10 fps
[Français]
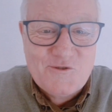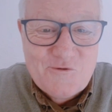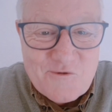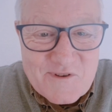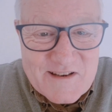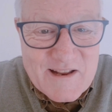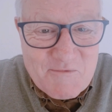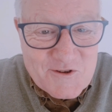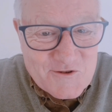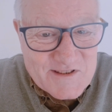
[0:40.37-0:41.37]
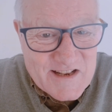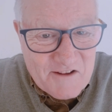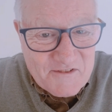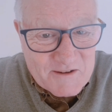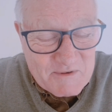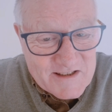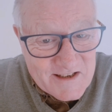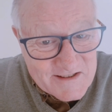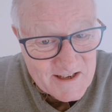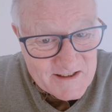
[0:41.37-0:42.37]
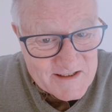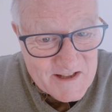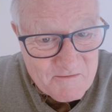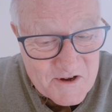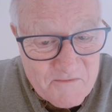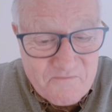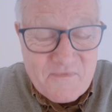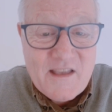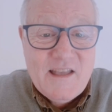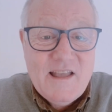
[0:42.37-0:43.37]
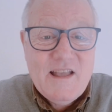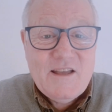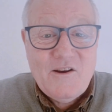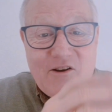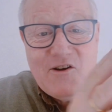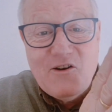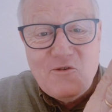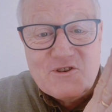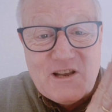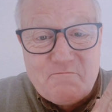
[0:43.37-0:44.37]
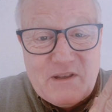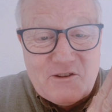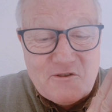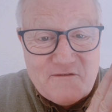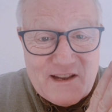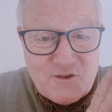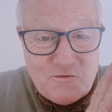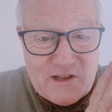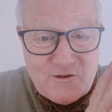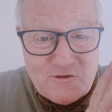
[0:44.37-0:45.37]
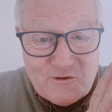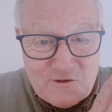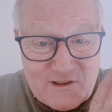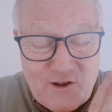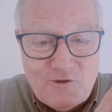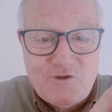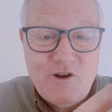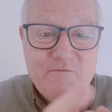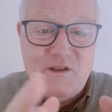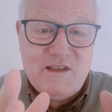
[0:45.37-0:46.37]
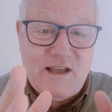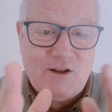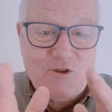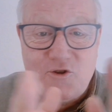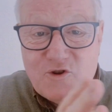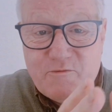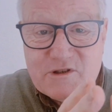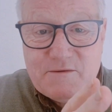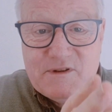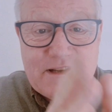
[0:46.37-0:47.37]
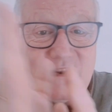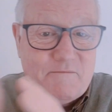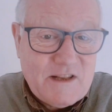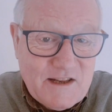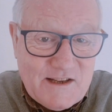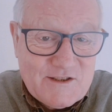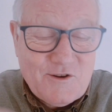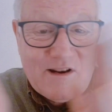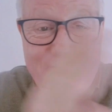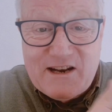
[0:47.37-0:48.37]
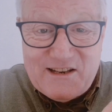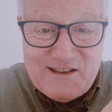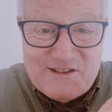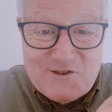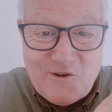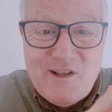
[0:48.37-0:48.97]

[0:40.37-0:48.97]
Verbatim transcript: toutes les bonnes choses qu'il a faites. Parce que dans l'Ancien Testament, euh, au chapitre 28 de Deutéronome, il n'y a que deux possibilités, les bénédictions, les malédictions